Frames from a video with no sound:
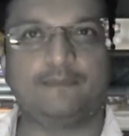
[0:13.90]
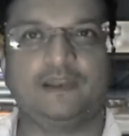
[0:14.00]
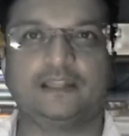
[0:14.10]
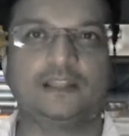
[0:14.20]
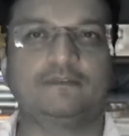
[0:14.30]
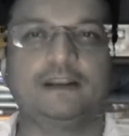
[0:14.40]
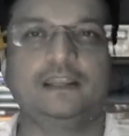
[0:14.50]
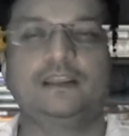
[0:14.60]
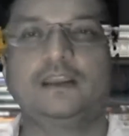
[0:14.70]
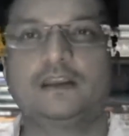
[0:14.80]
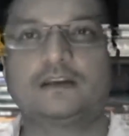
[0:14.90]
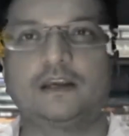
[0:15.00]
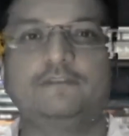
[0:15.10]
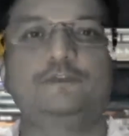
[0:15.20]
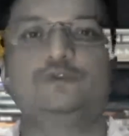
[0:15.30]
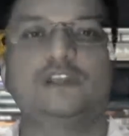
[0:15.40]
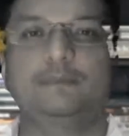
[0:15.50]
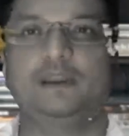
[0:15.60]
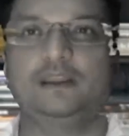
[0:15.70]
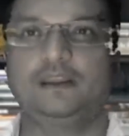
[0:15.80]
अब लंदन वाले
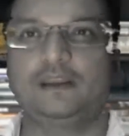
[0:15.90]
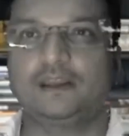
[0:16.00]
कंफ्यूजन में हैं